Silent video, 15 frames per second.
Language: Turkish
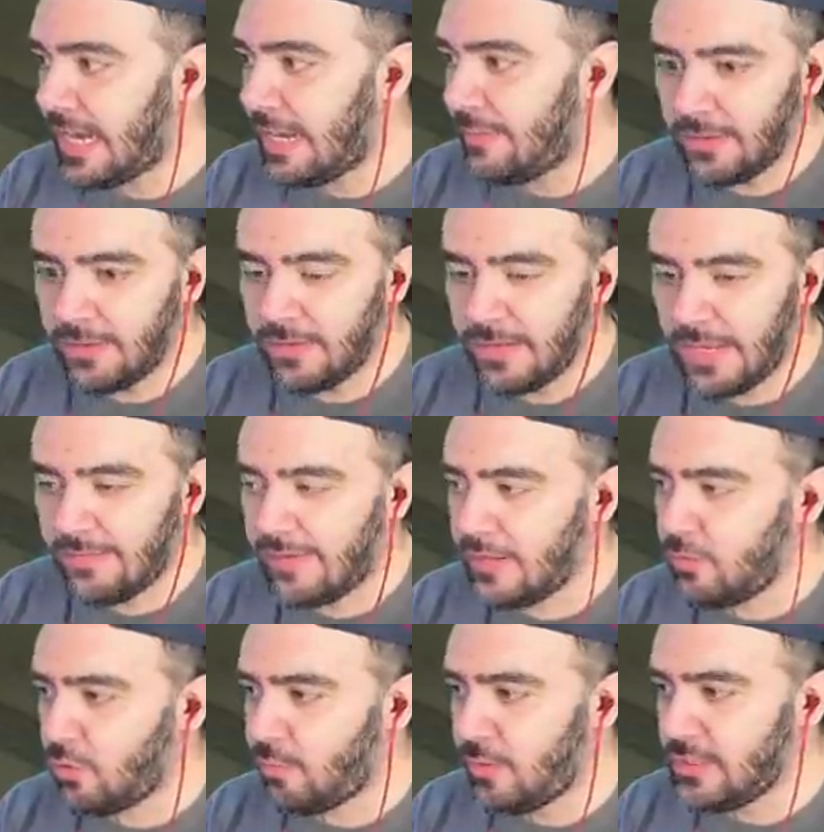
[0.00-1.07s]
abi. Ne
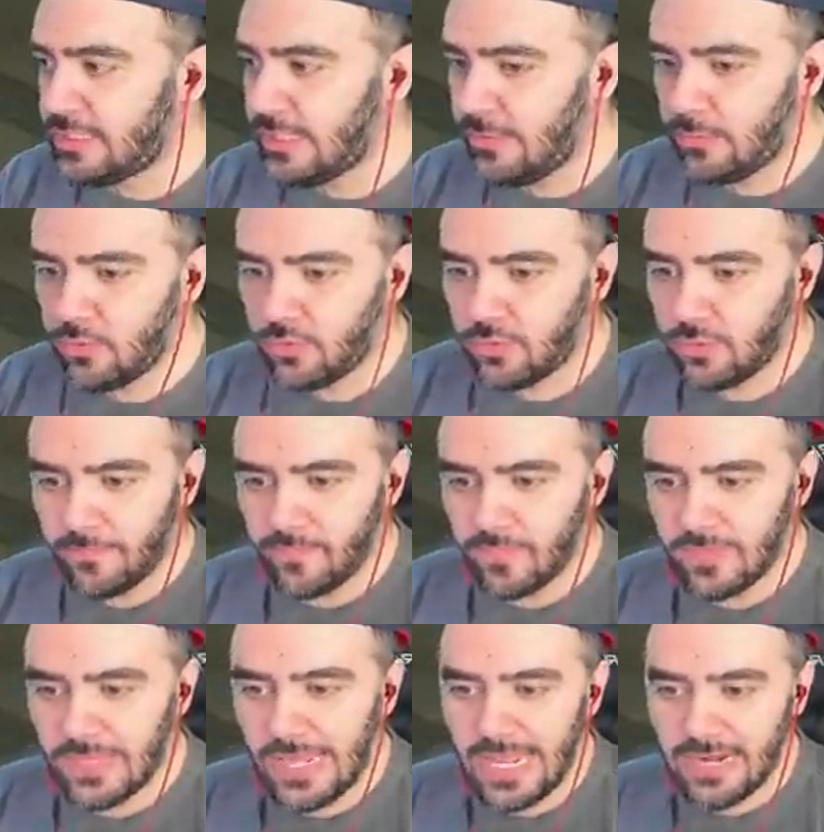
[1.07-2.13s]
var? Yok bunu istemiyorum dur.
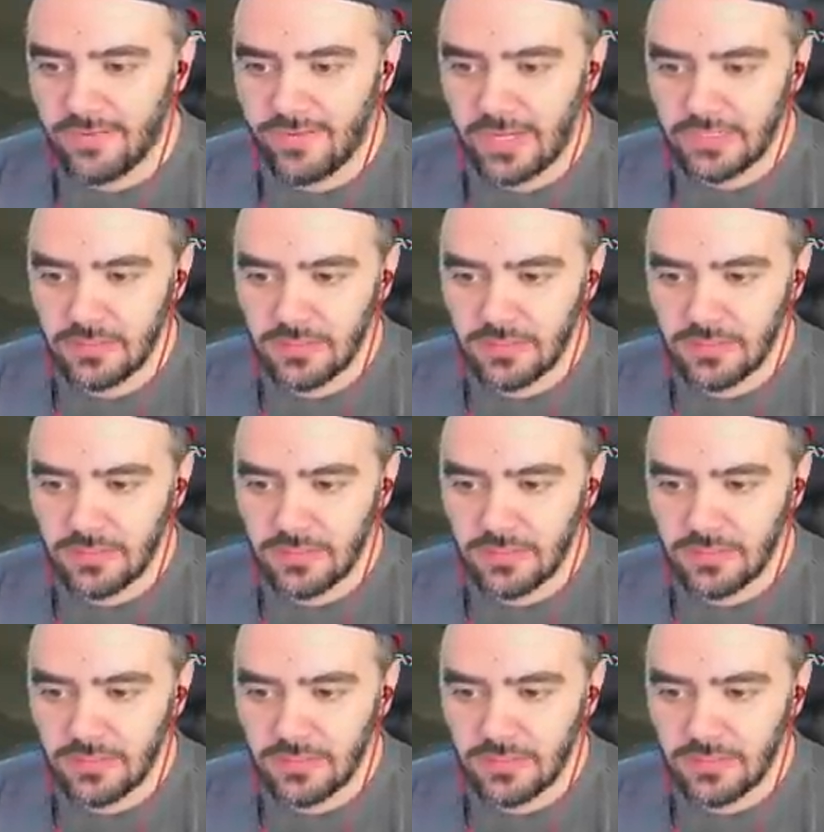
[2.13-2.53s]
Neler var?